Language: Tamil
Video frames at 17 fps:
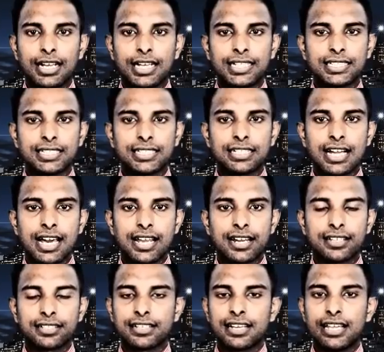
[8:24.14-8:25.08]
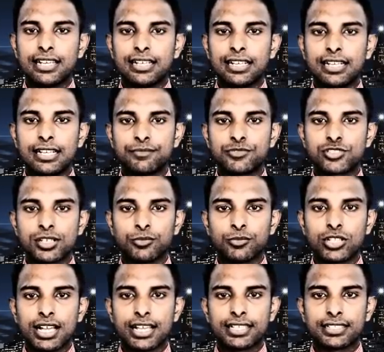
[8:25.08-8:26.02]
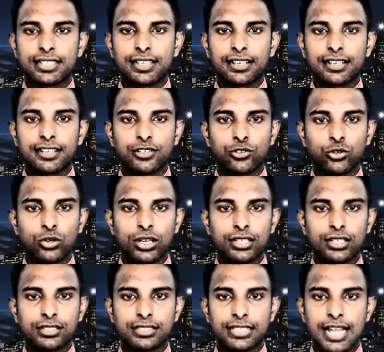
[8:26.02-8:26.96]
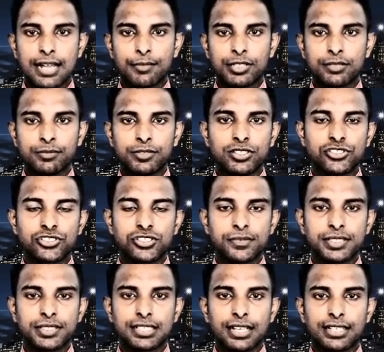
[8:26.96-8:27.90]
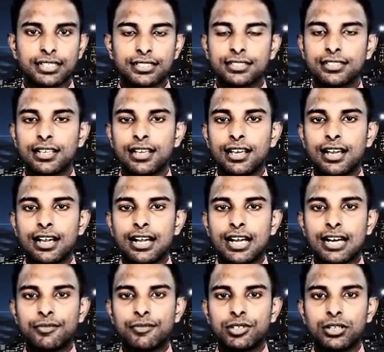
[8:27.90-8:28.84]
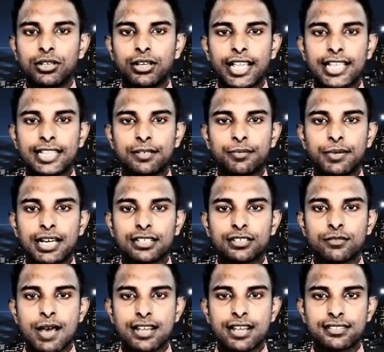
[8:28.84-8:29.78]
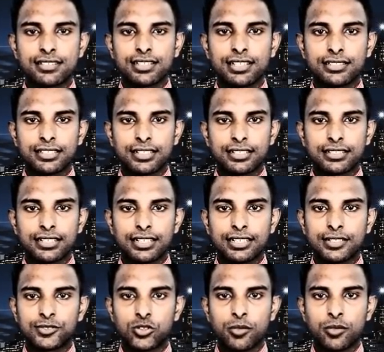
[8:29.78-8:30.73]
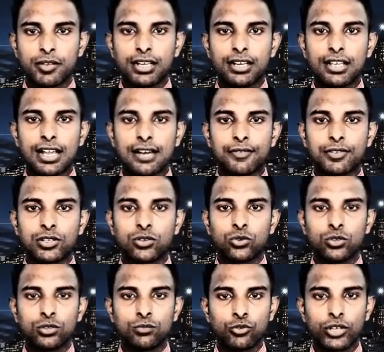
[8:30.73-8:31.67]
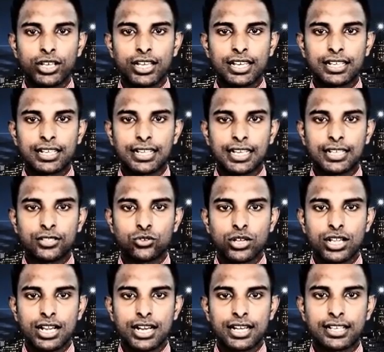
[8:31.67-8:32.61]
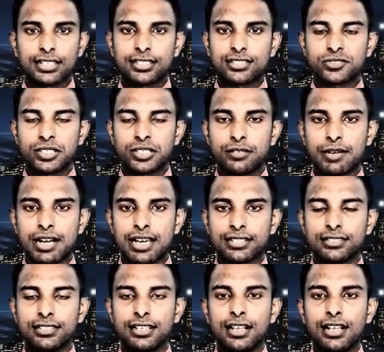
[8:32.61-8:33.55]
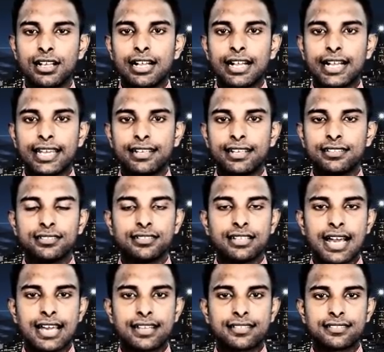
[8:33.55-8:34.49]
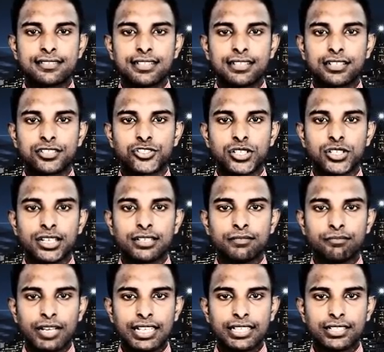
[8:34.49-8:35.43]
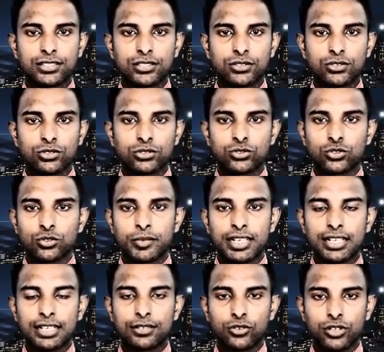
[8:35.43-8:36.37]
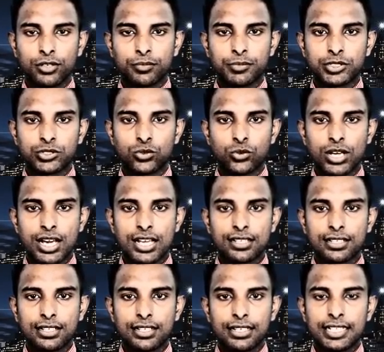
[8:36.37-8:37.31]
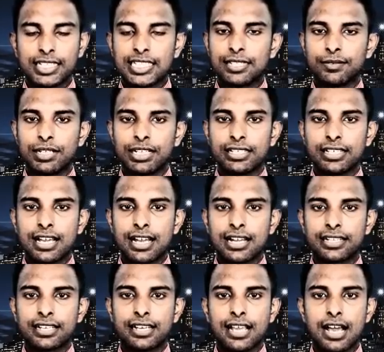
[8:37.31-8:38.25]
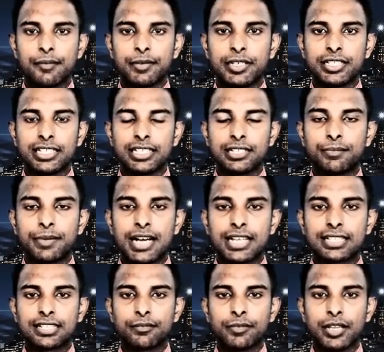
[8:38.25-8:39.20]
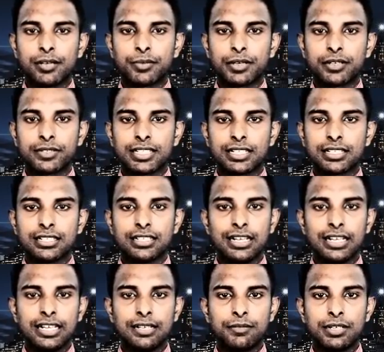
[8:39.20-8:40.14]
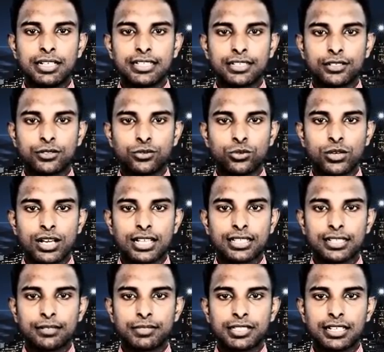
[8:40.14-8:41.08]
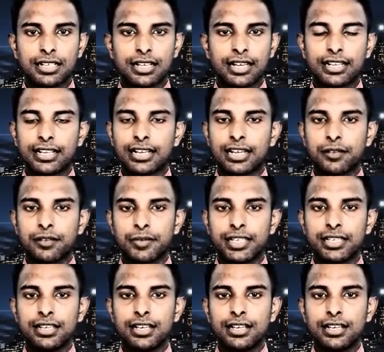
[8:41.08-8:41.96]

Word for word: அதன் காரணத்தினால் இளம் சமுதாயத்தினரின் குரலுக்கு தாமதமின்றி செவிசாய்த்து அவர்கள் எதிர்பார்க்கும் அரசியல் திருத்தங்கள் தொடர்பில் அவர்களோடு முறையான கலந்துரையாடலுக்கு செல்லுமாறு அனைத்து அரசியல் கட்சிகளையும் வலியுறுத்துகின்றோம் என குறிப்பிட்டுள்ளார் இதேவேளை நாட்டின் அமைதிக்கு பாதகம் ஏற்படுவதற்கு இடமளிக்க கூடாது என்பதற்கான கடமை